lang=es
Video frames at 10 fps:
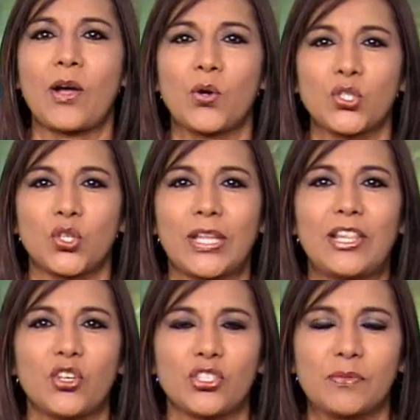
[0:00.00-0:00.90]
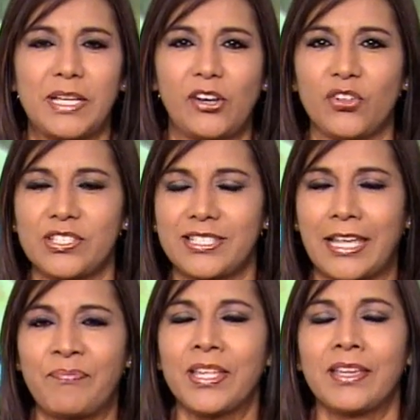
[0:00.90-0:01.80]
agosto del
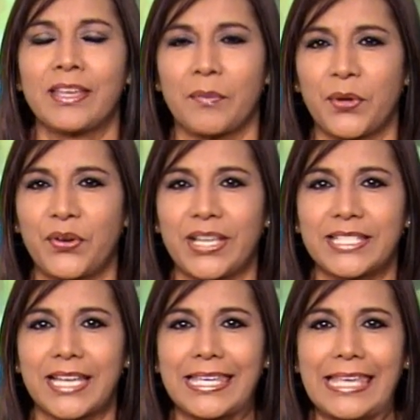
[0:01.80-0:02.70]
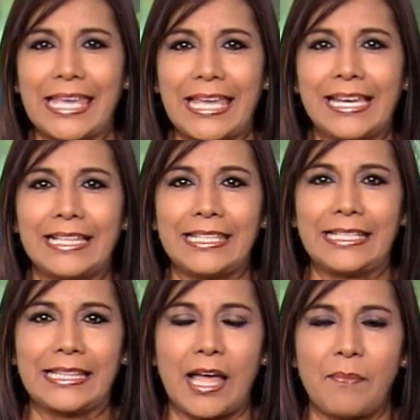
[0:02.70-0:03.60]
2011. Qué bueno que está aquí en el
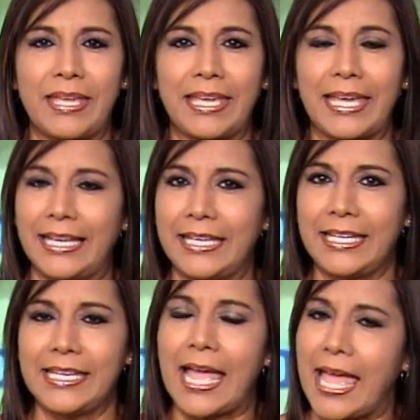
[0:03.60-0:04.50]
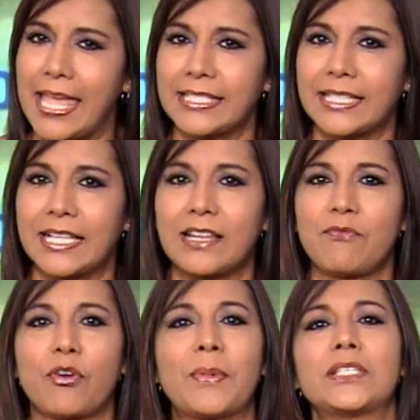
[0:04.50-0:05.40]
dictamen en línea. Esta es la
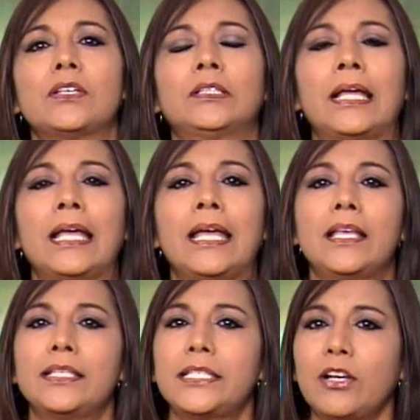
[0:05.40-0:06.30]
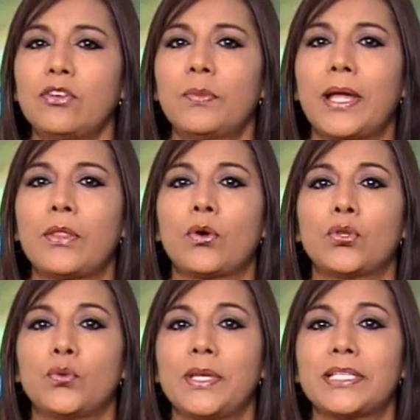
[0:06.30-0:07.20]
información Cielo nublado
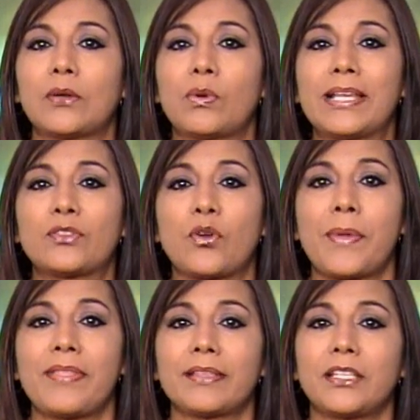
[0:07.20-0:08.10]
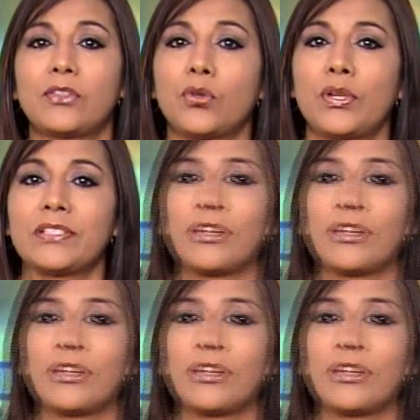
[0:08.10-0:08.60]
con lluvias, algunas tormentas en todo el